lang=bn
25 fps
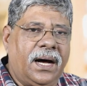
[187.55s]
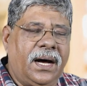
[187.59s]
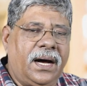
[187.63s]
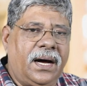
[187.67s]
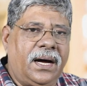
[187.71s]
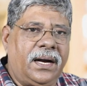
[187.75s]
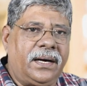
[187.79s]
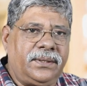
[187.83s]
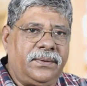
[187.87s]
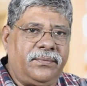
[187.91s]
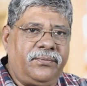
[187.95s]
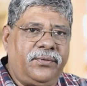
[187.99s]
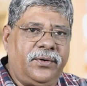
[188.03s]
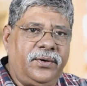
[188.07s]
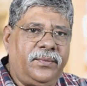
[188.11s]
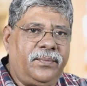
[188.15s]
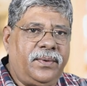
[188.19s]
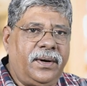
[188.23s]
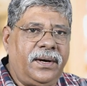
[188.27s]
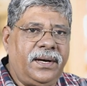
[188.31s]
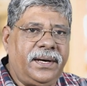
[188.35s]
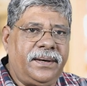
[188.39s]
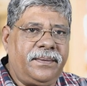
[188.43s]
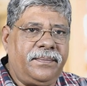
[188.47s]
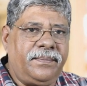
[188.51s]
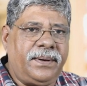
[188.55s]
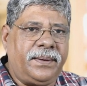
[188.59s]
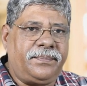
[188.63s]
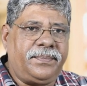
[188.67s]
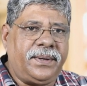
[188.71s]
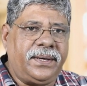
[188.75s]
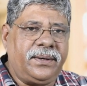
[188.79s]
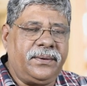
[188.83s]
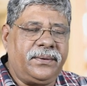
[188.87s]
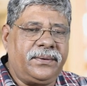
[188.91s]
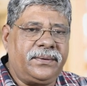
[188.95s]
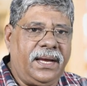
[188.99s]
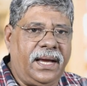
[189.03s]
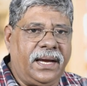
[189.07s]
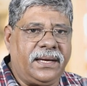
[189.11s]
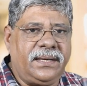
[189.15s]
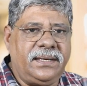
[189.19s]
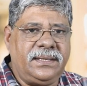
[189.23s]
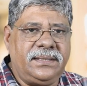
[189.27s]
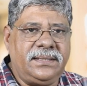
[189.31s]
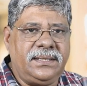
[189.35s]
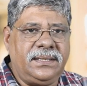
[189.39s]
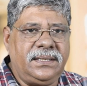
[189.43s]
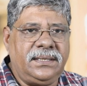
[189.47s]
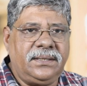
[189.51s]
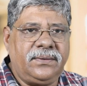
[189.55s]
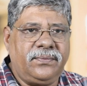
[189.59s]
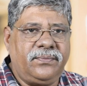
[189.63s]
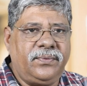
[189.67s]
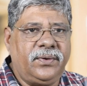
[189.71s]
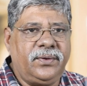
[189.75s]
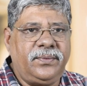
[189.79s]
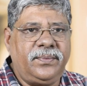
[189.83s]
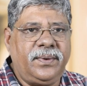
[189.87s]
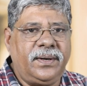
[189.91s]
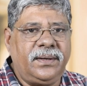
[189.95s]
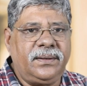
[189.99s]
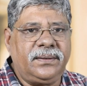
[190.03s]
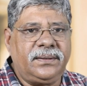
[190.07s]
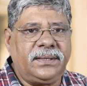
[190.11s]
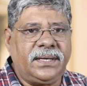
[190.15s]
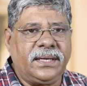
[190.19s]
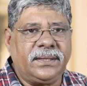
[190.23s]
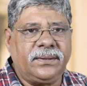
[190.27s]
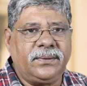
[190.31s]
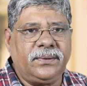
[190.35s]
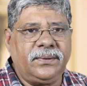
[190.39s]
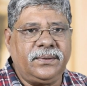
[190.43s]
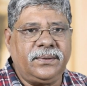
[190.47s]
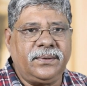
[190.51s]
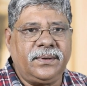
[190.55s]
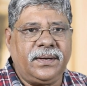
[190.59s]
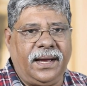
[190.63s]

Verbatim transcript: আর তো ফুটবলের ব্যাপারেও একই জিনিস ফুটবলটা তো